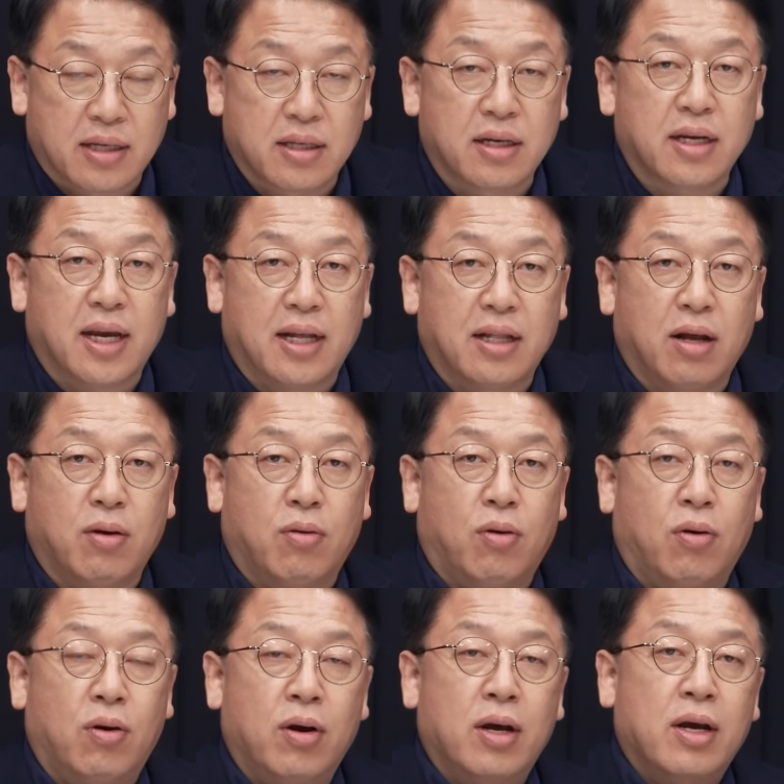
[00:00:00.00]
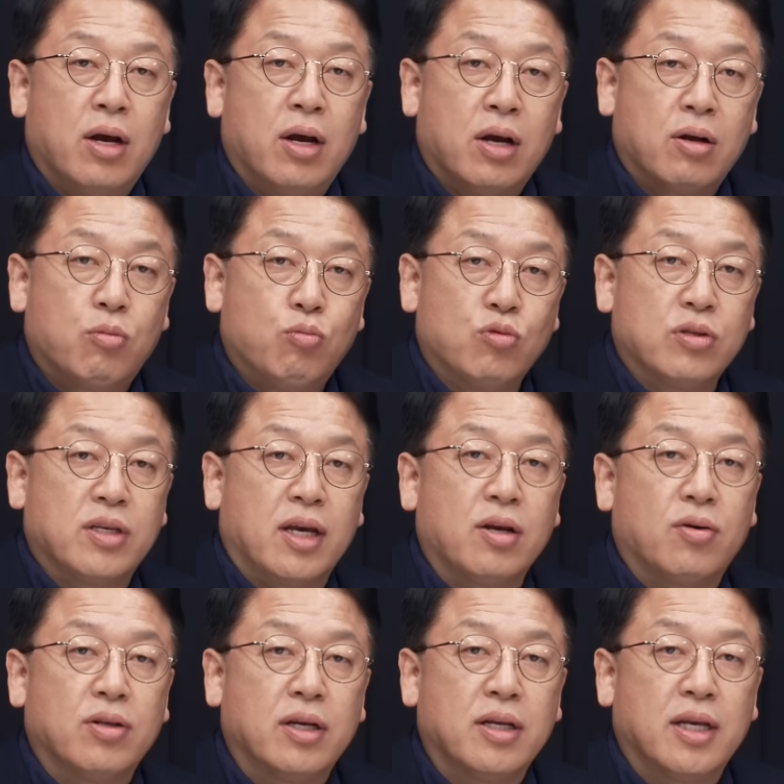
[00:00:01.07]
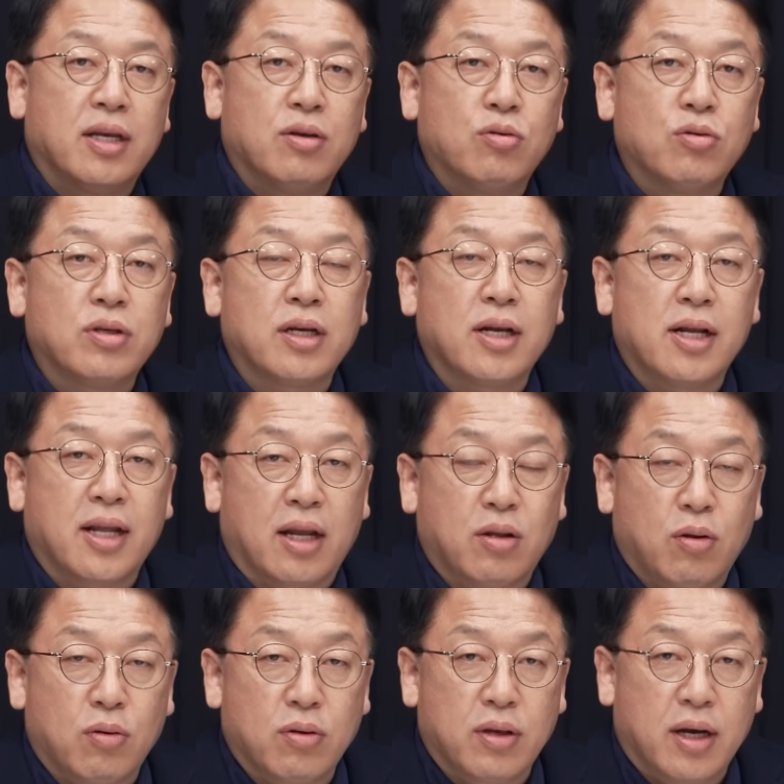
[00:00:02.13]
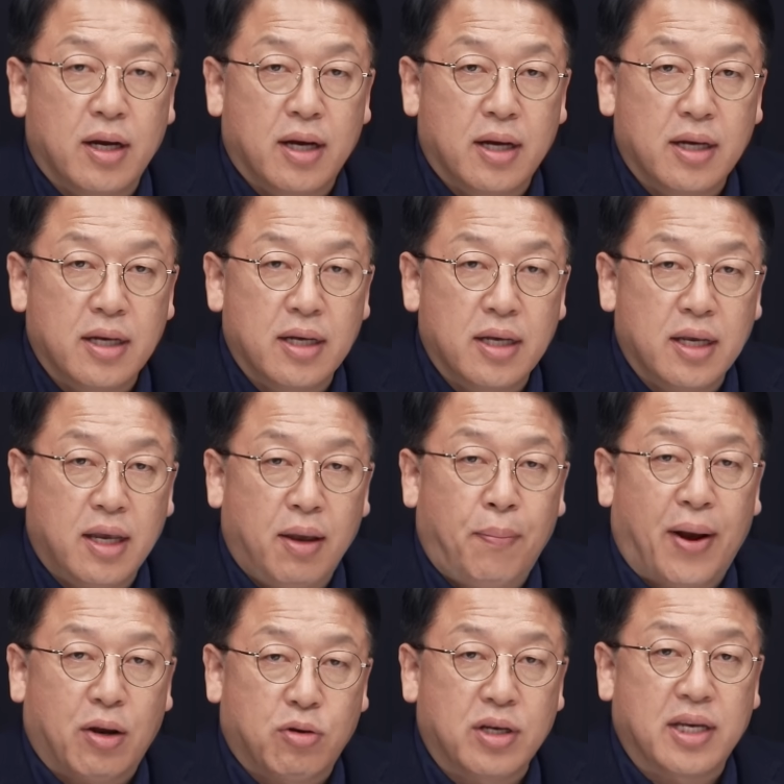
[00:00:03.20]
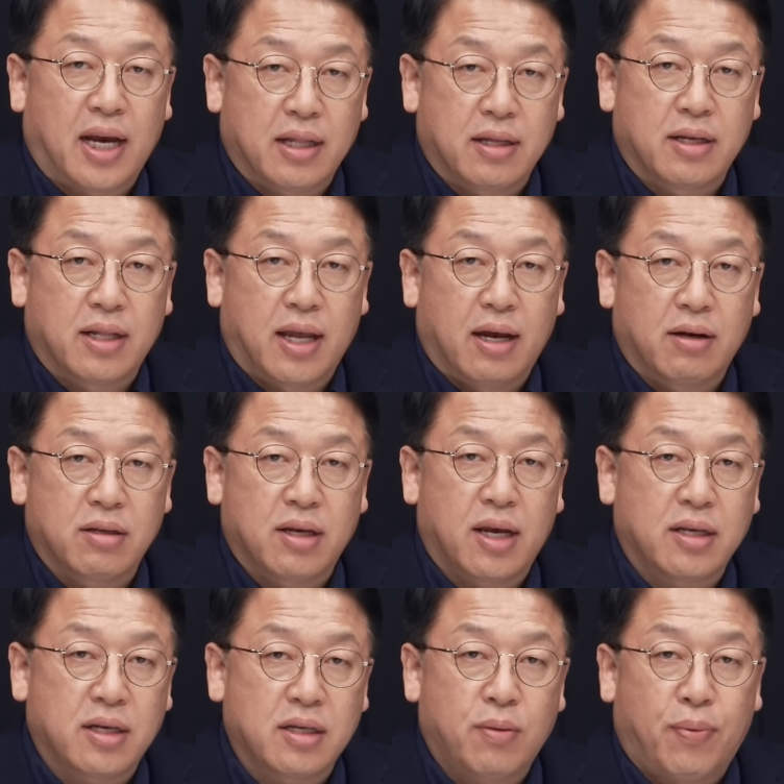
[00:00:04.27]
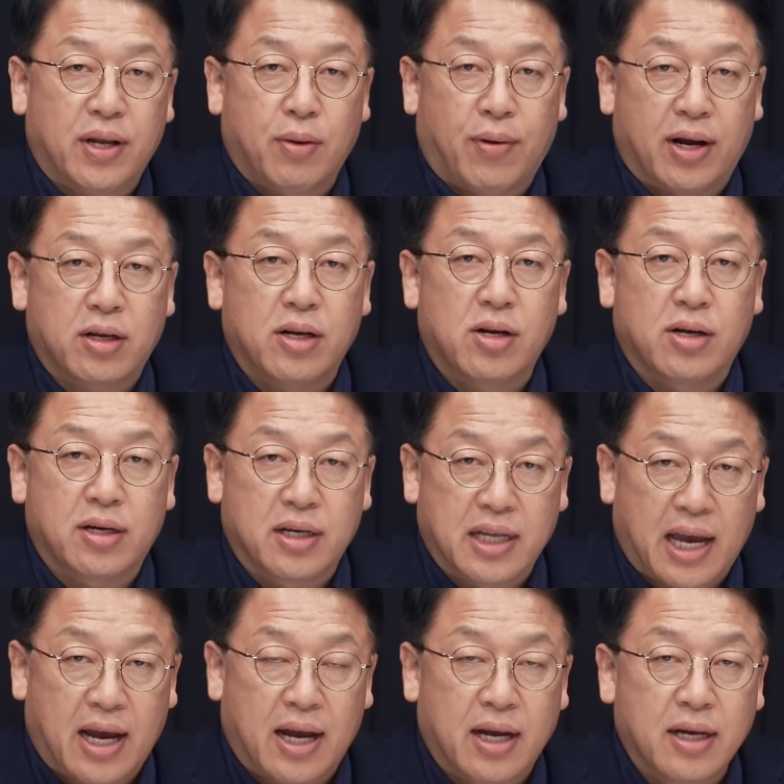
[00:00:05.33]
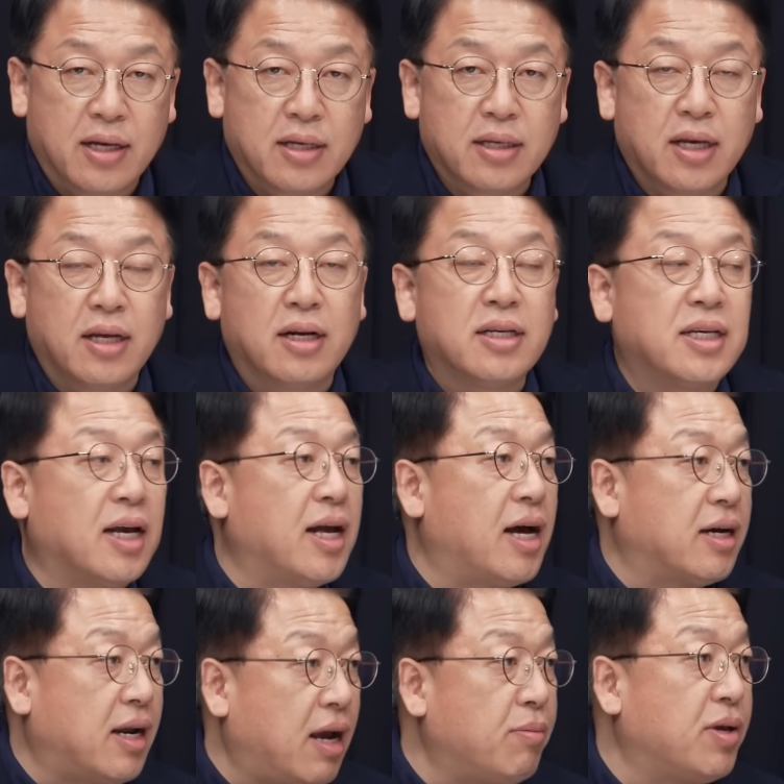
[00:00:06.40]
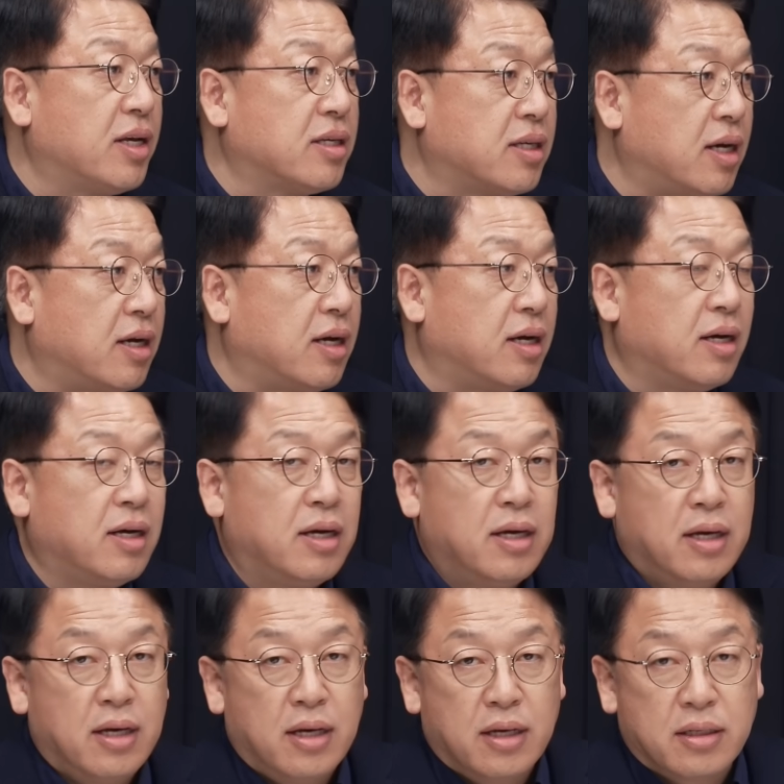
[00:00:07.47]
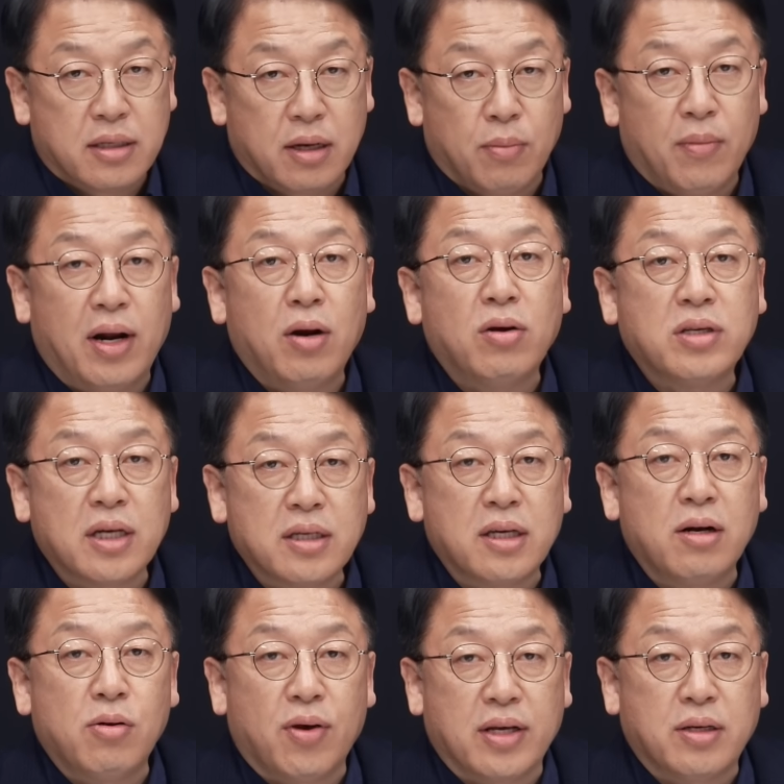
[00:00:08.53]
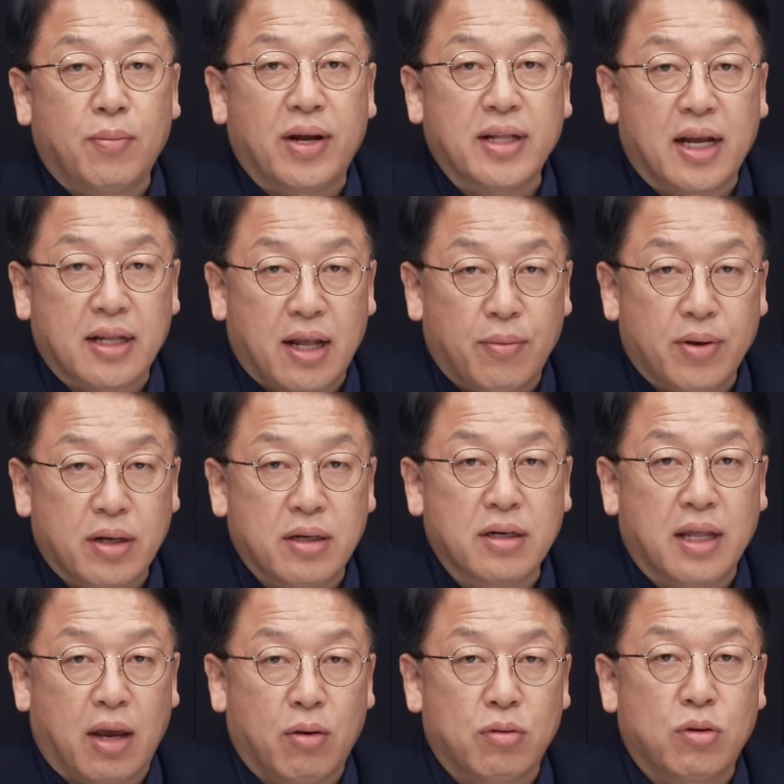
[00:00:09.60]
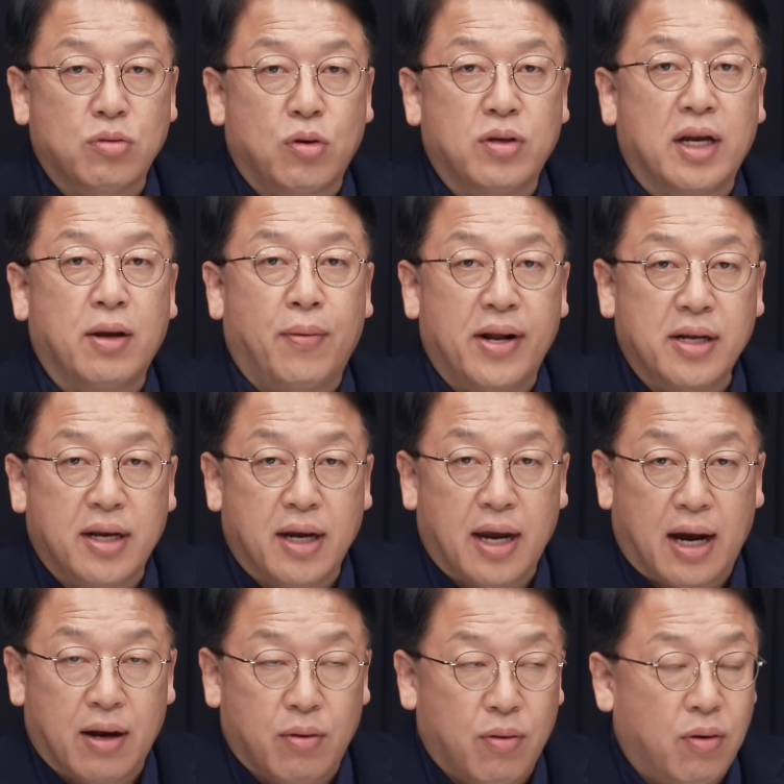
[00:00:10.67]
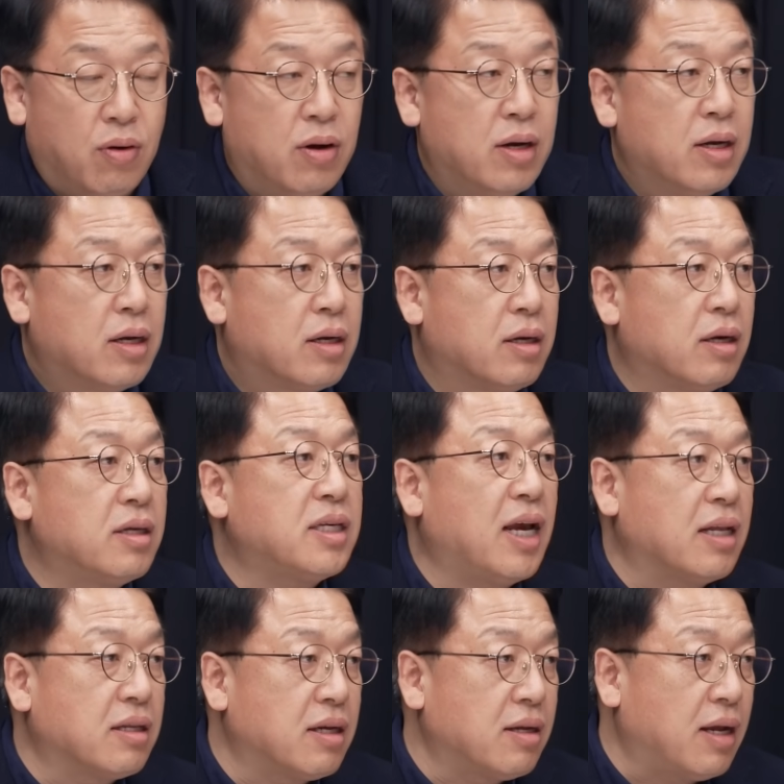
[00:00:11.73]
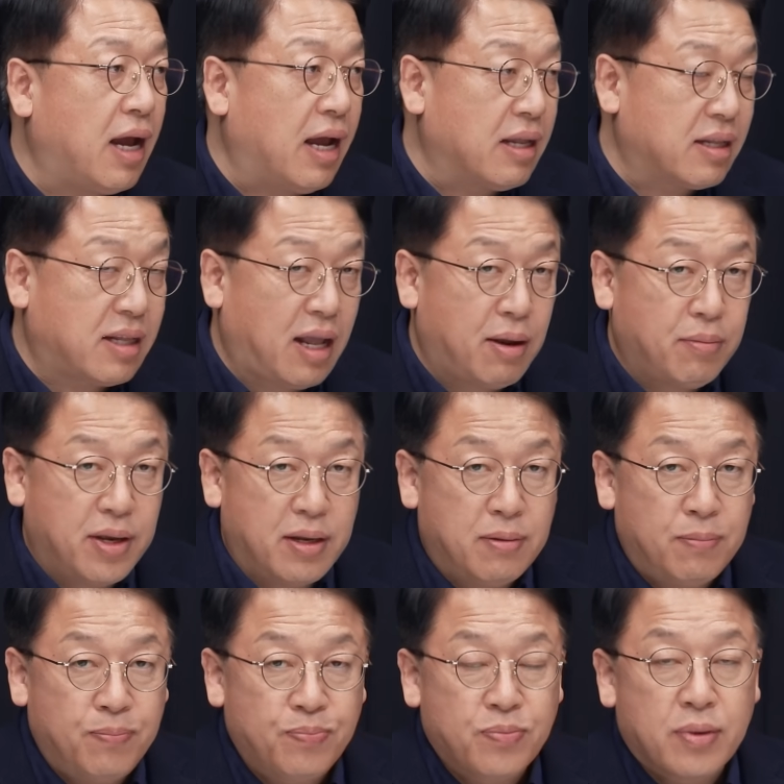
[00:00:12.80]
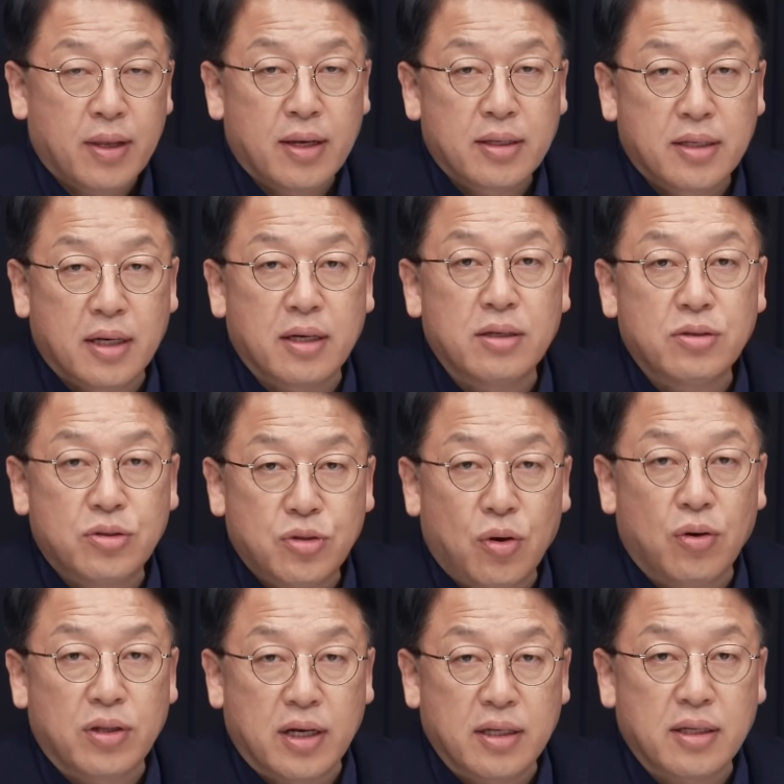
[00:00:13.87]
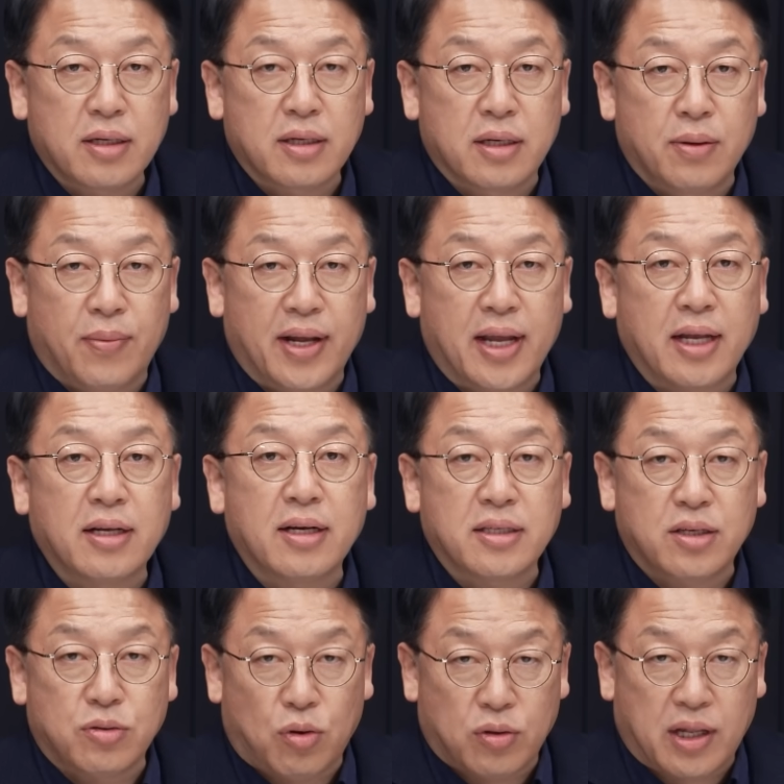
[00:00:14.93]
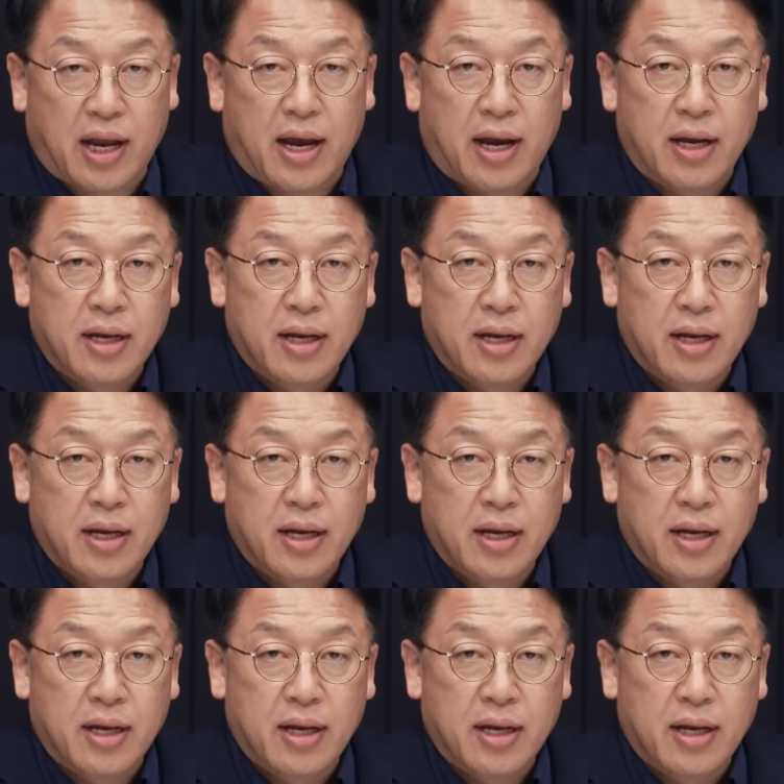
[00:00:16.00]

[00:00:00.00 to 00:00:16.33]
저렇게 한다고 문제의 권한인 윤석열 대통령이 바뀌지 않는데 어떻게 정치판이 바뀔 거냐 이런 생각을 하면서 정말로 정치를 위해서 만났다면 그 내용도 소상히 밝혀야 하고 그렇지 않다면 저런 쇼는 그만하는 것이 좋다.